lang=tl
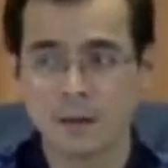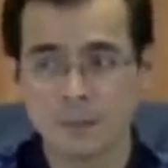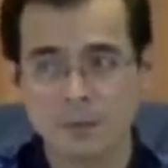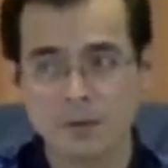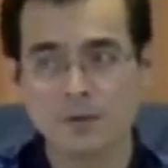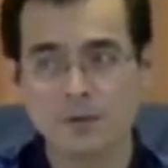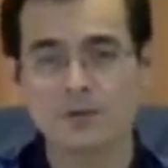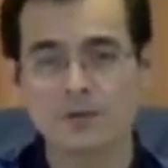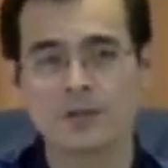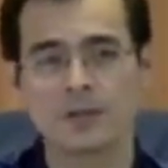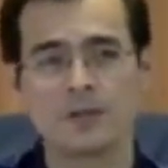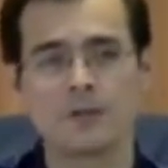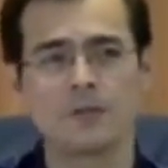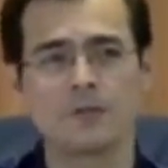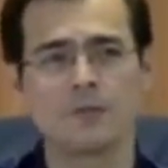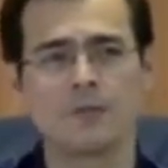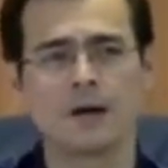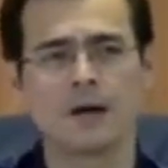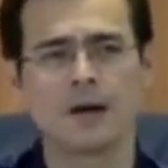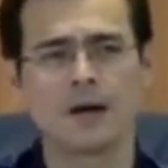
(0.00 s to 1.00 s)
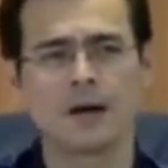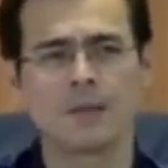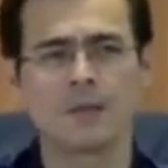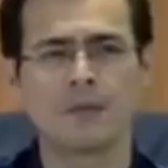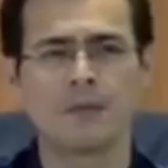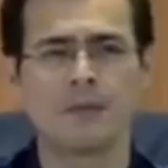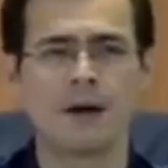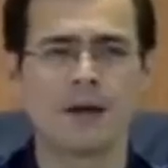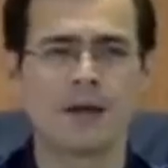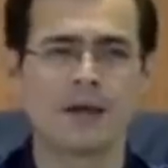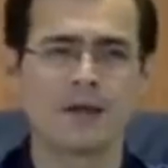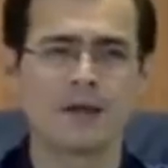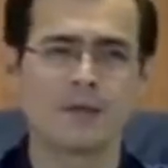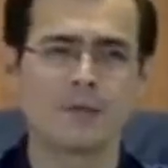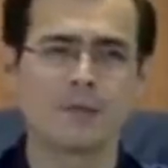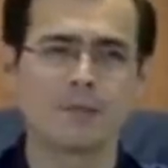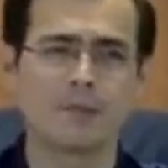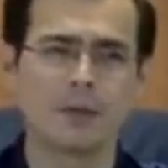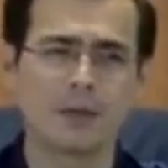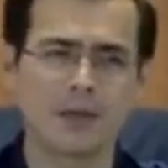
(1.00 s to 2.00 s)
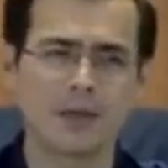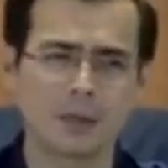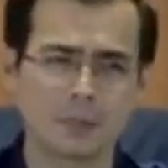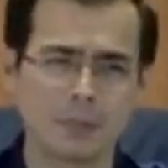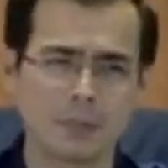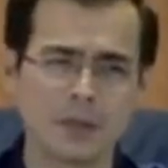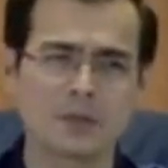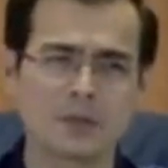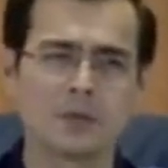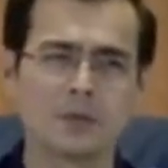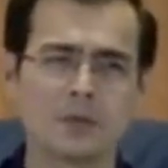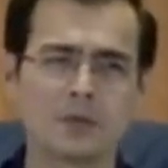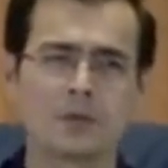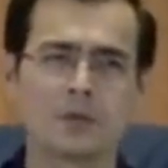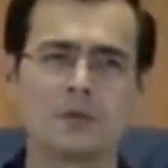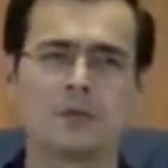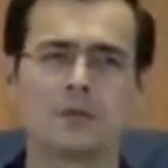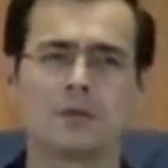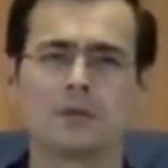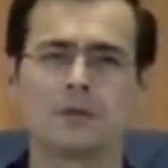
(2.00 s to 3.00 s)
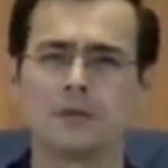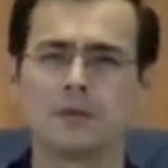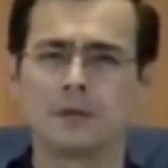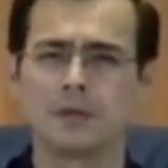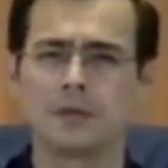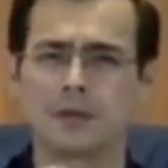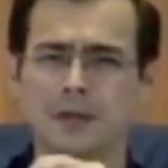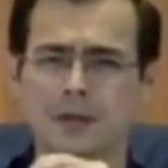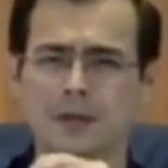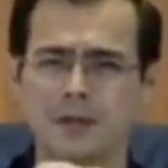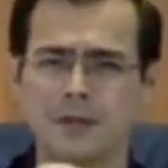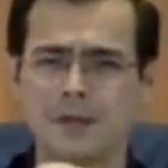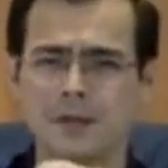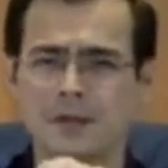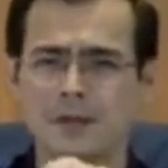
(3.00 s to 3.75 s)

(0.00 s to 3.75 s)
Sabi ko sa inyo mga kababayan, yung bigger picture, yun ang...